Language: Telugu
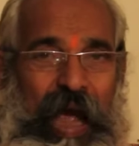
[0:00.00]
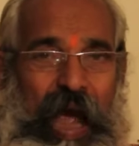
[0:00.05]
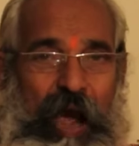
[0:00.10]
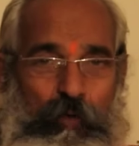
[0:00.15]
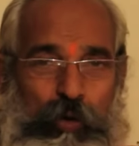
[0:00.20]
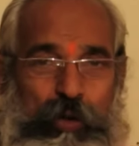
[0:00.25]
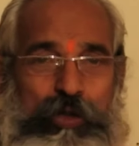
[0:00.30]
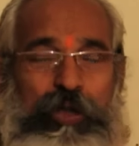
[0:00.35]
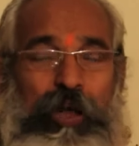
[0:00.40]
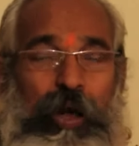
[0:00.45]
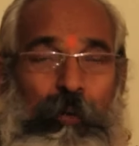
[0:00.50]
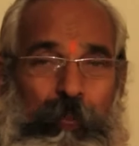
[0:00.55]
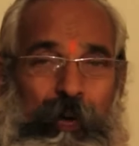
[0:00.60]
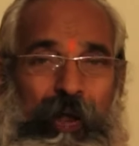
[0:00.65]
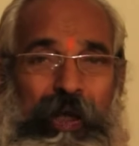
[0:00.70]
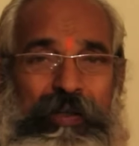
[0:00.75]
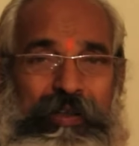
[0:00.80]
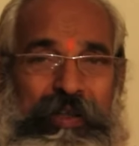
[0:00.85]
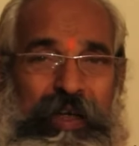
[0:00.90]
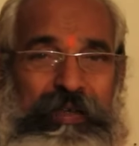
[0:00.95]
అవి
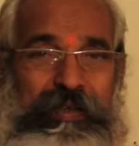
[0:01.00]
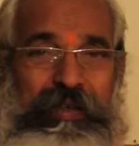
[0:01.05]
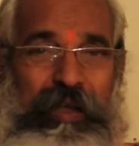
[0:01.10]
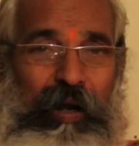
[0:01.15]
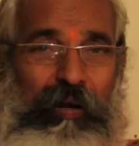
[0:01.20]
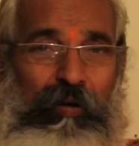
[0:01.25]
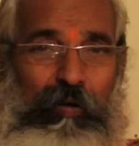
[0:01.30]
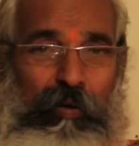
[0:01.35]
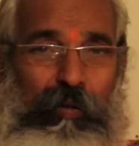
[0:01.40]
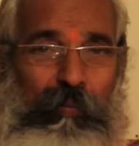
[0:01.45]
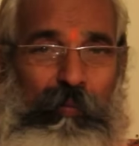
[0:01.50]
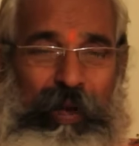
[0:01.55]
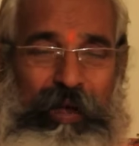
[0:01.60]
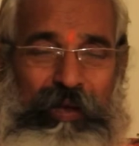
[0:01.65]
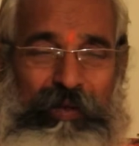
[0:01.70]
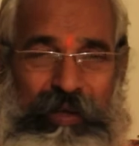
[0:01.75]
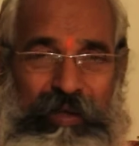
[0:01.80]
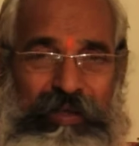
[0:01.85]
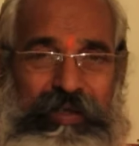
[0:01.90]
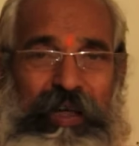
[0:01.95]
వచ్చినప్పుడు ఏం చేస్తారు
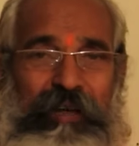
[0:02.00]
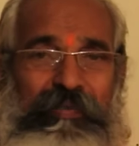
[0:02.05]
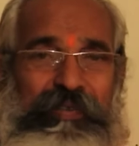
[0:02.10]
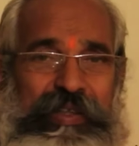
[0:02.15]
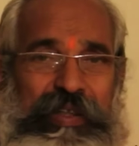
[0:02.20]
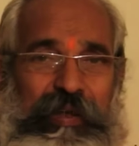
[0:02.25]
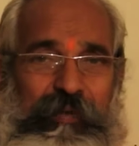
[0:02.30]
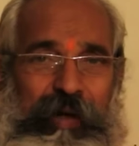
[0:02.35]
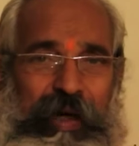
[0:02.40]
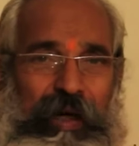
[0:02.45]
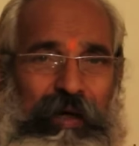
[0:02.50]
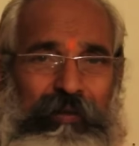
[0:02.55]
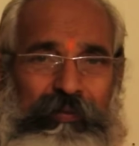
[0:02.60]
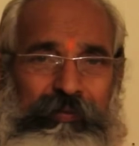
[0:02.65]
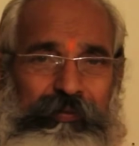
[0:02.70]
మనకు తెలిసిన విషయమే